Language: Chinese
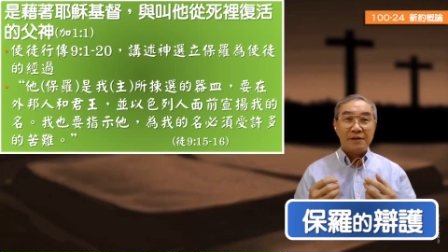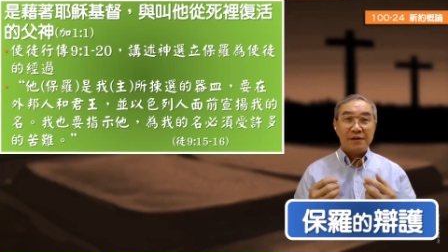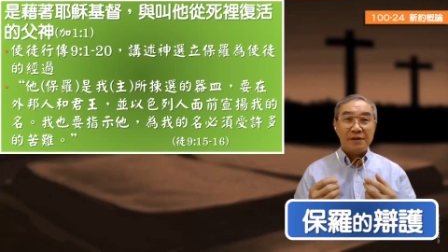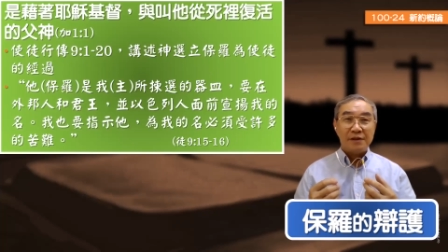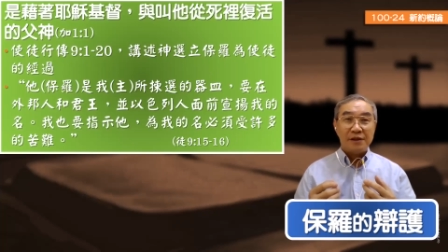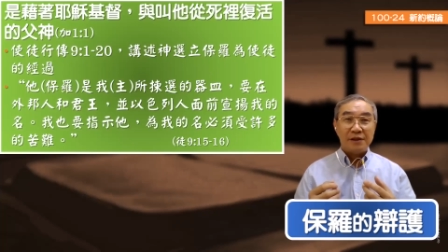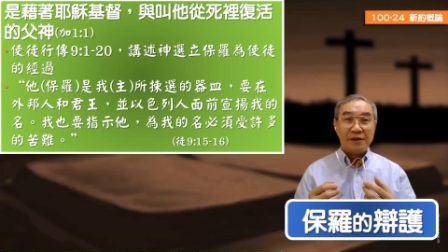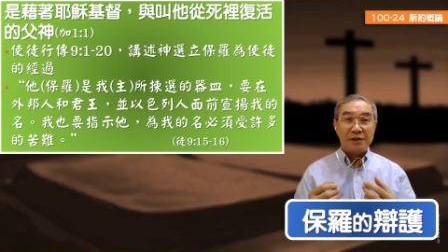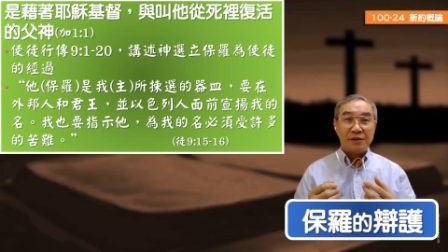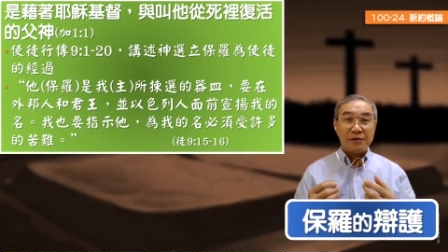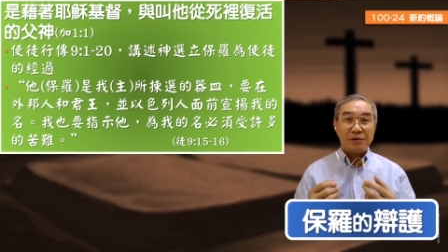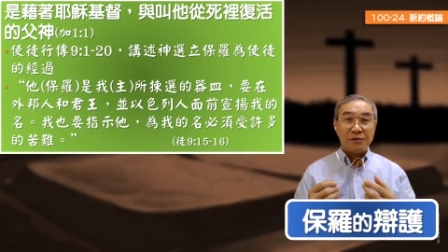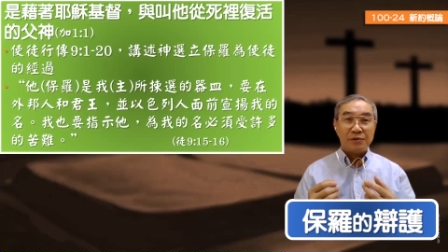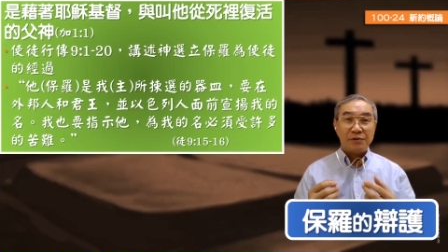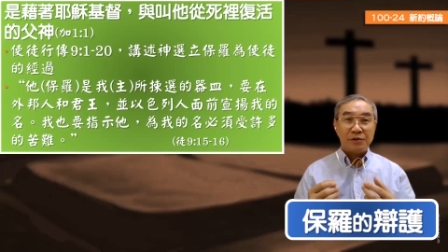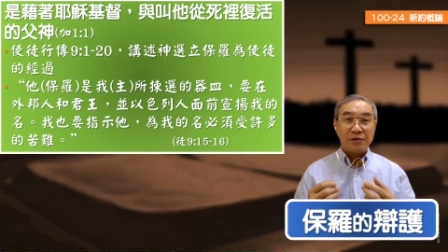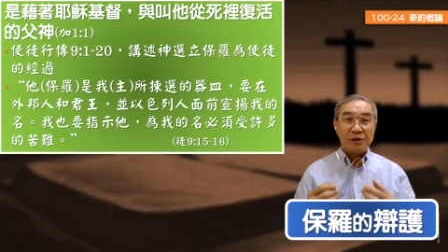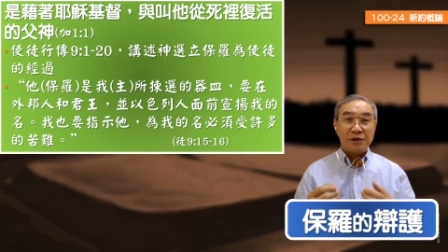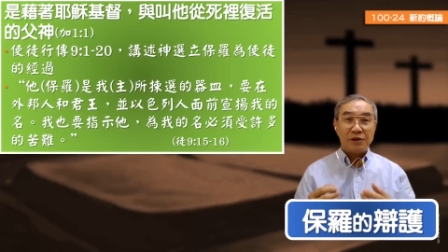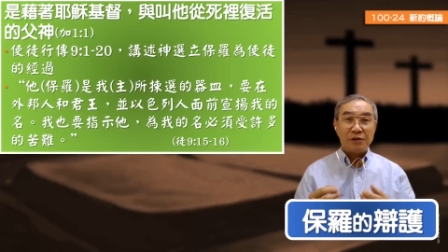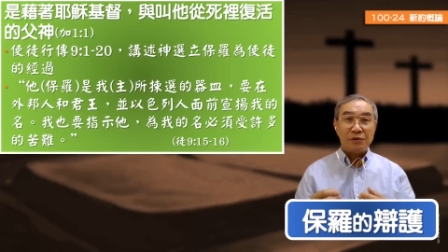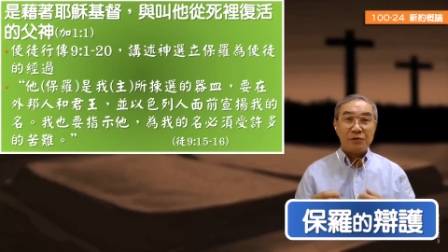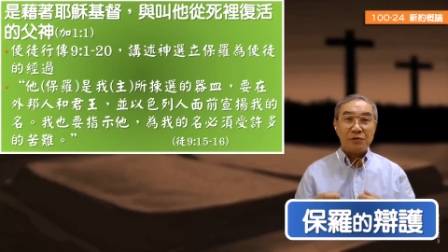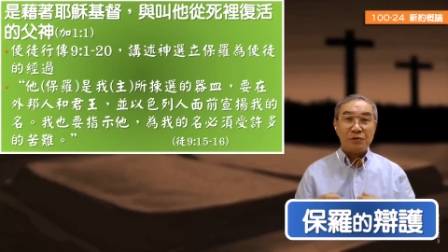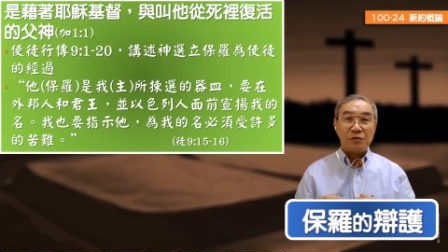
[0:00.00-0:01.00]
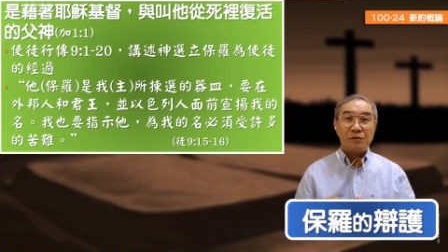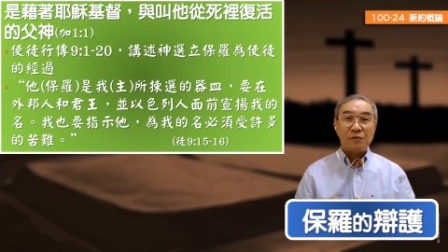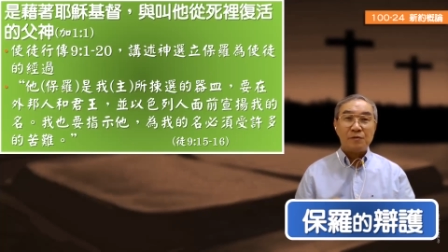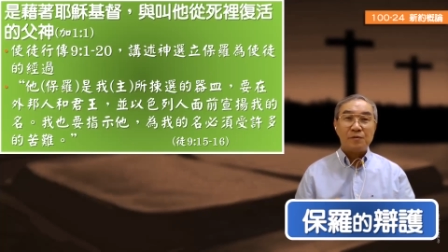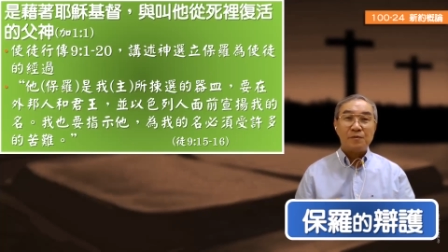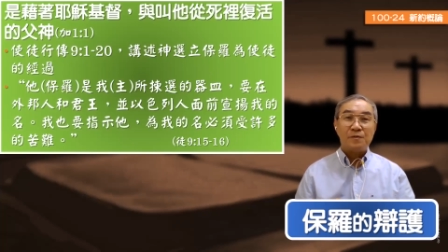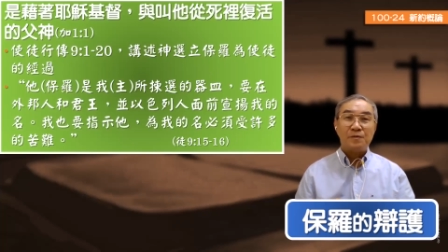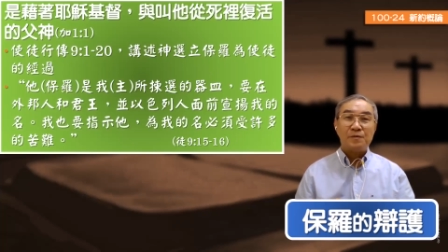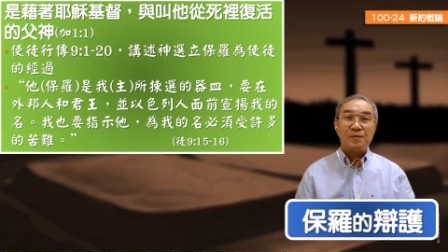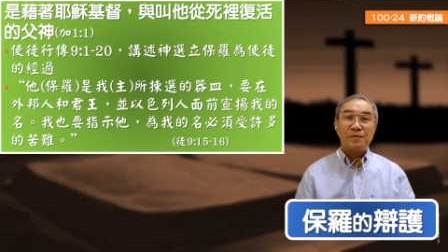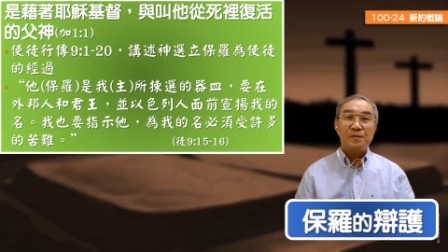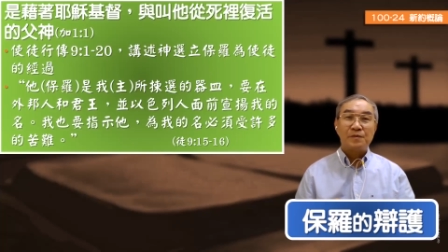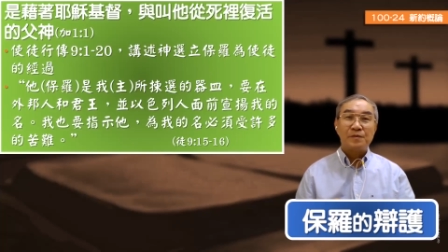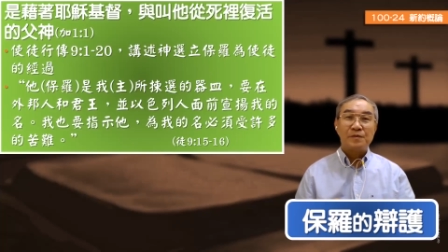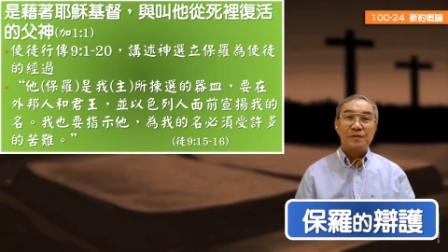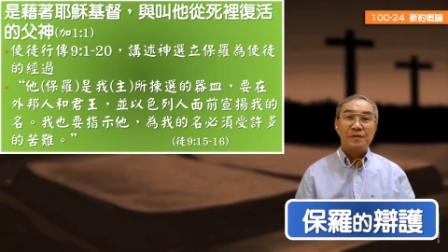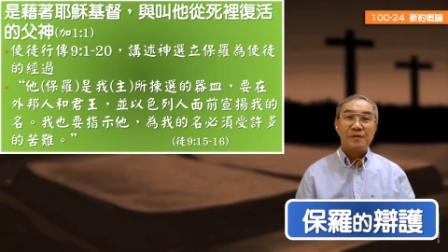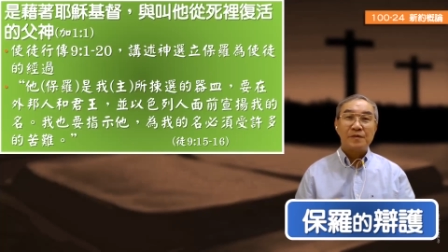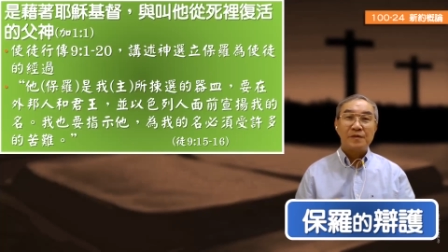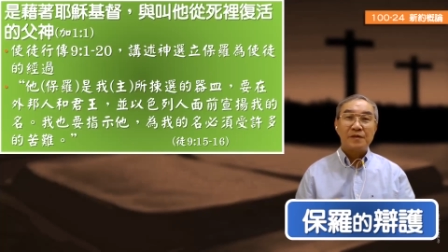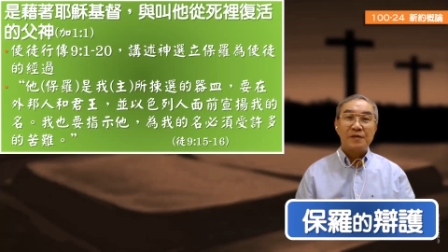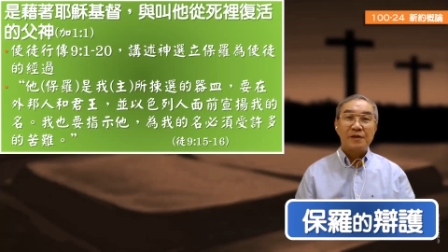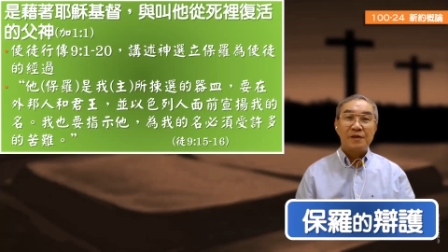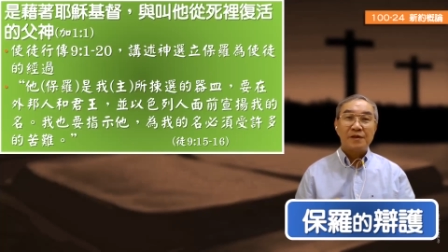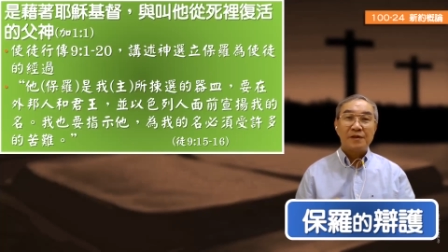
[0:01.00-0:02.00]
耶稣基督，
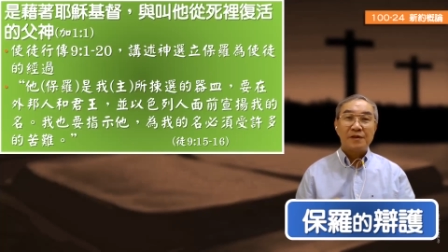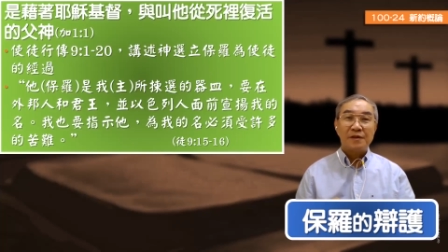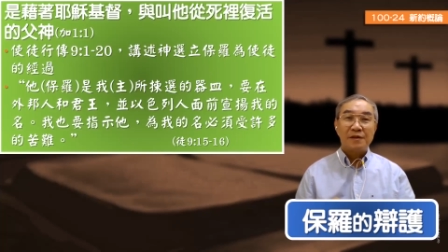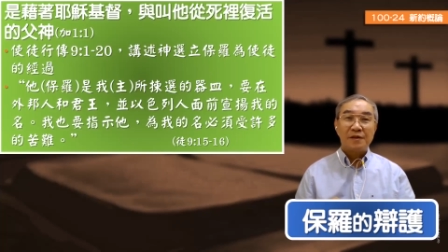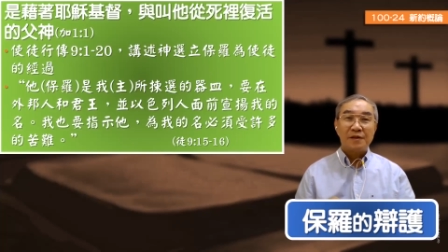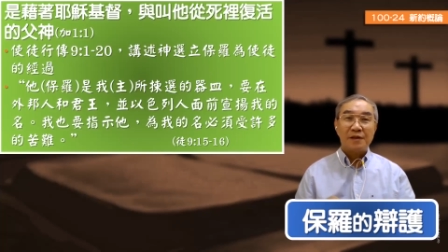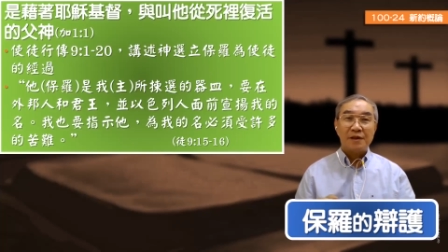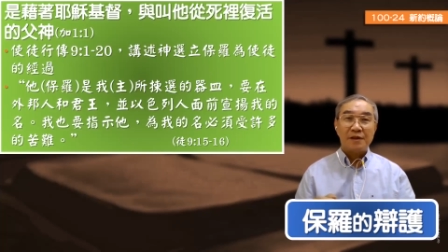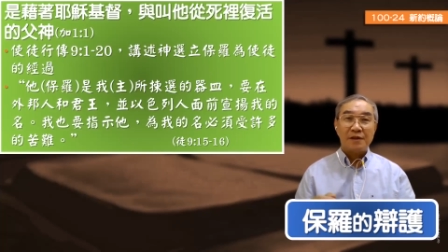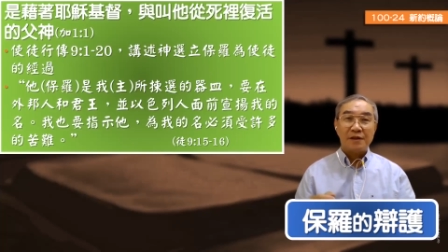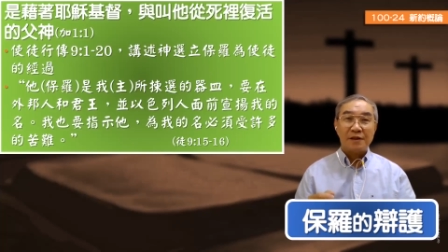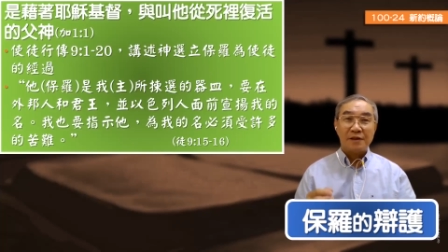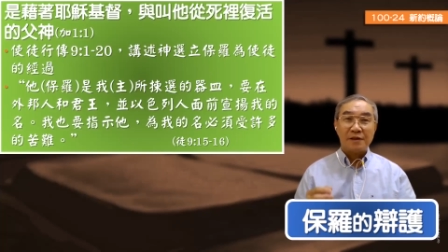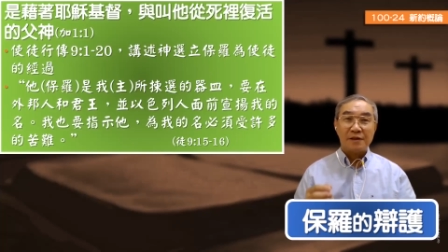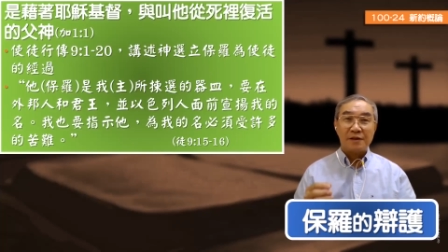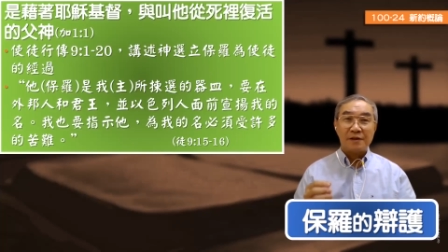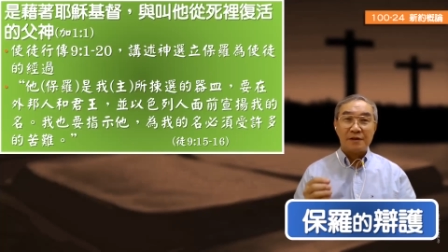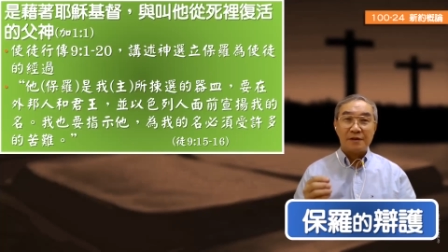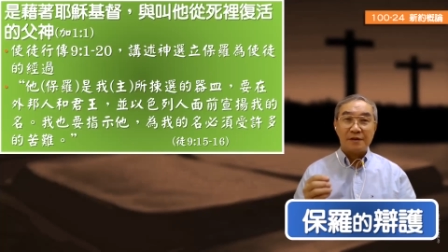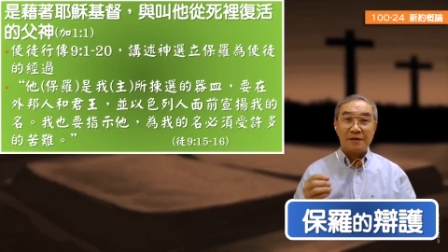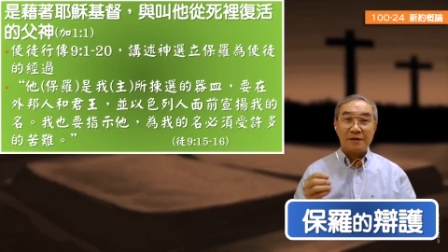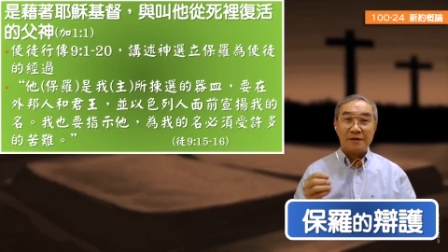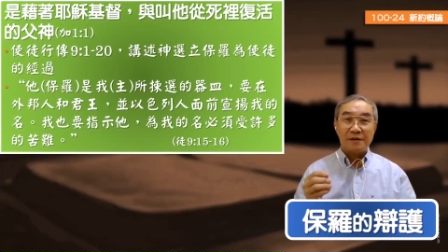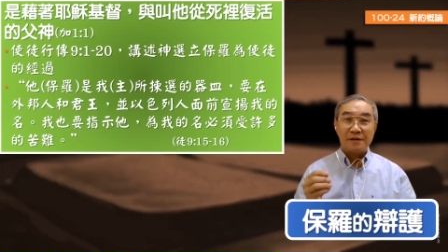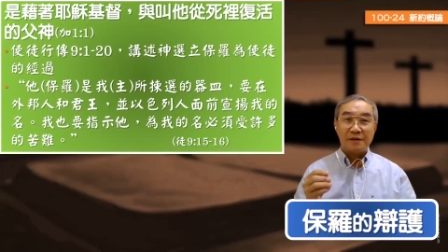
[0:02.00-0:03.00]
也是